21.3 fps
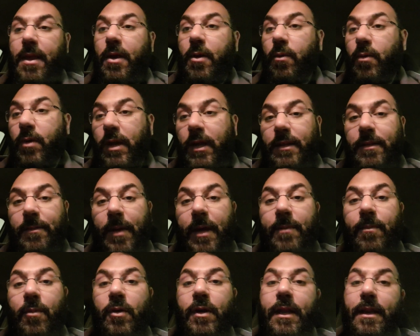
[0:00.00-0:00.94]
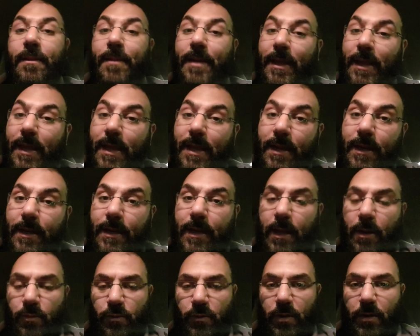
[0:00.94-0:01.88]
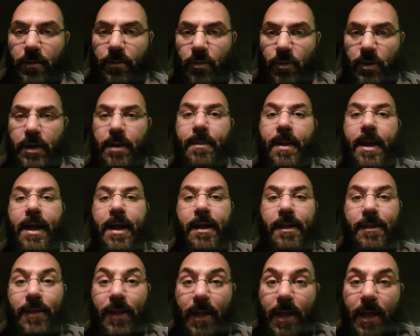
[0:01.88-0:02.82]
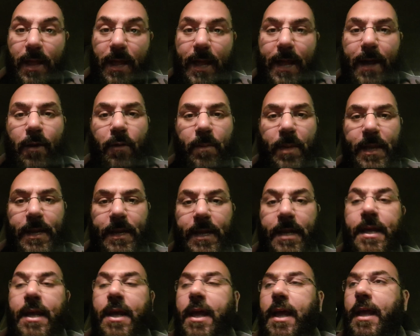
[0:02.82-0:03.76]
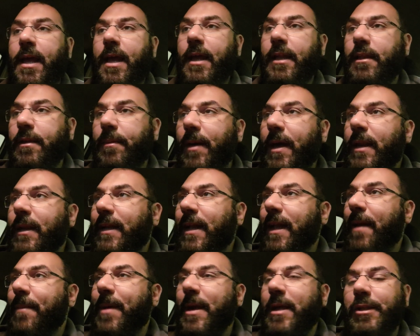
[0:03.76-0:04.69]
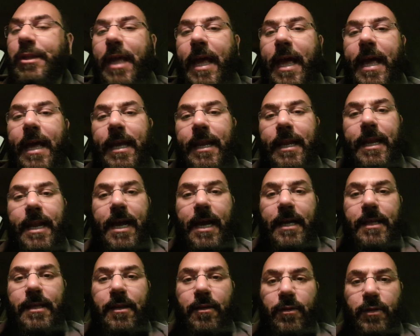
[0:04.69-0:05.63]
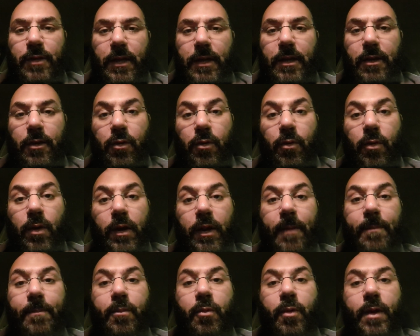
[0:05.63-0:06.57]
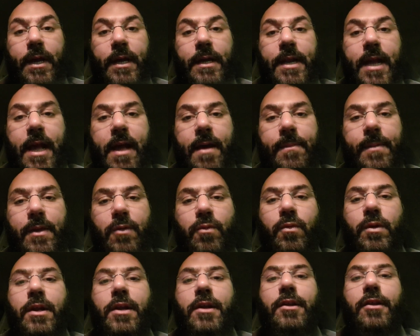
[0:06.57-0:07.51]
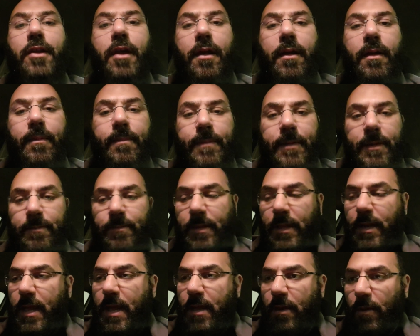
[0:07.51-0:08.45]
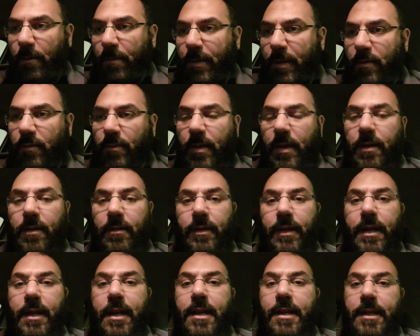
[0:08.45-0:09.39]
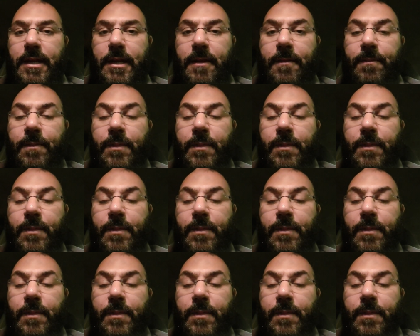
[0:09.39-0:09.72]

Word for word: والاختبار ممكن يبقى خير أو شر ممكن يبقى عطاء أو منع اختبار كما شاء الله عز وجل هو رب واحنا عبيد ونرضى بابتلاء ربنا سبحانه وتعالى لينا